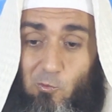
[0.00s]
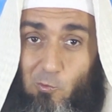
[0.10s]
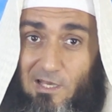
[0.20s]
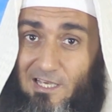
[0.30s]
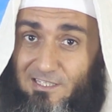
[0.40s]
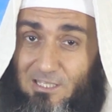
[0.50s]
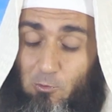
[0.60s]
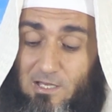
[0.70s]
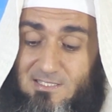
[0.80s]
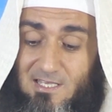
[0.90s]

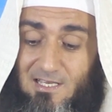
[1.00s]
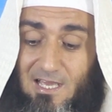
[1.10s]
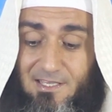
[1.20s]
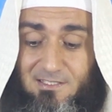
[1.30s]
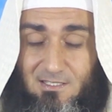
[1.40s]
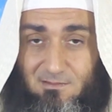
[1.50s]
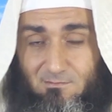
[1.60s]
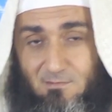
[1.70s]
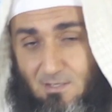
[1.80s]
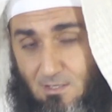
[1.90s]
ولكنه لا زال حيا
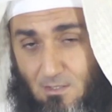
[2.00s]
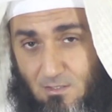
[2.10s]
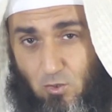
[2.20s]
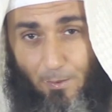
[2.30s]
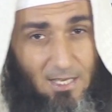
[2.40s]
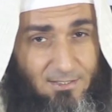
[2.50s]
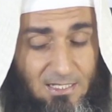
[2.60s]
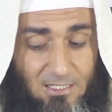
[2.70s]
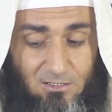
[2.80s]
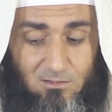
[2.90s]
سبحان
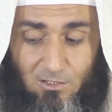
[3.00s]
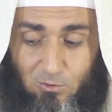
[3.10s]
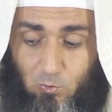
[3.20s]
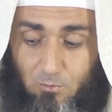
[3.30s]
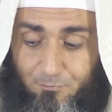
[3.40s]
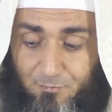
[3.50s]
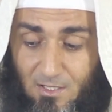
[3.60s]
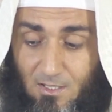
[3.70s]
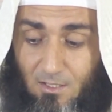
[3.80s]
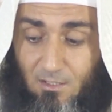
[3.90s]
الحي القيوم
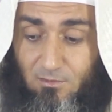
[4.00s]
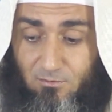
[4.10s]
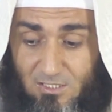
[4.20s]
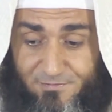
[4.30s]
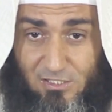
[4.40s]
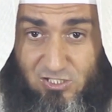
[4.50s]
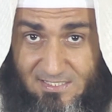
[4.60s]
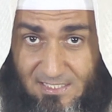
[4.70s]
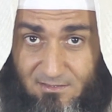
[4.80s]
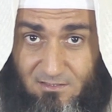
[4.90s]
نصف
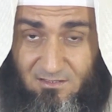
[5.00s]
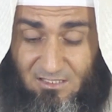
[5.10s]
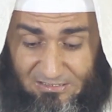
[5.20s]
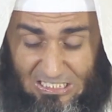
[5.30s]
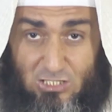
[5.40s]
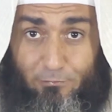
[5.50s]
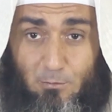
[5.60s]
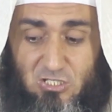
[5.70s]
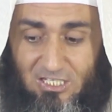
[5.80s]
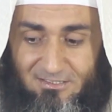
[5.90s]
الجسد يرتجف
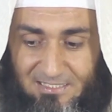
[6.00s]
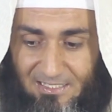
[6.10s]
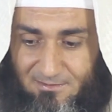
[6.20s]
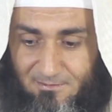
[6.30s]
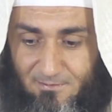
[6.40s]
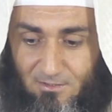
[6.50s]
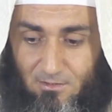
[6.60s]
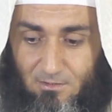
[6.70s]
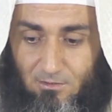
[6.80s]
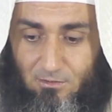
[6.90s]
بشدة
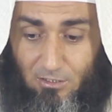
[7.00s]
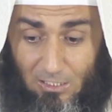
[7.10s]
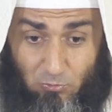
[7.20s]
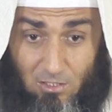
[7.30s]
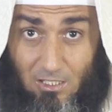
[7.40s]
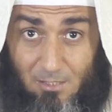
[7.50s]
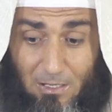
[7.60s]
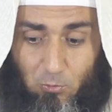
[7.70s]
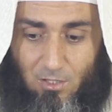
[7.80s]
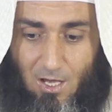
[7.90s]
يرون
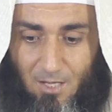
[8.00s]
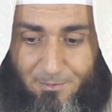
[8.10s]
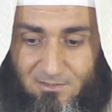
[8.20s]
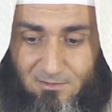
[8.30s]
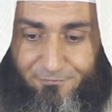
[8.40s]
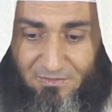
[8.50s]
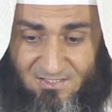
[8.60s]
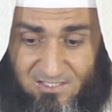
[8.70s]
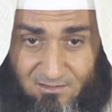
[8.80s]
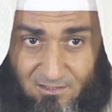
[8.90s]
قلبه نابض
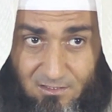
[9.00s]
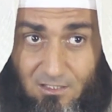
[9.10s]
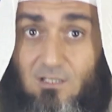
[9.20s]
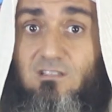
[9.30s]
في صدره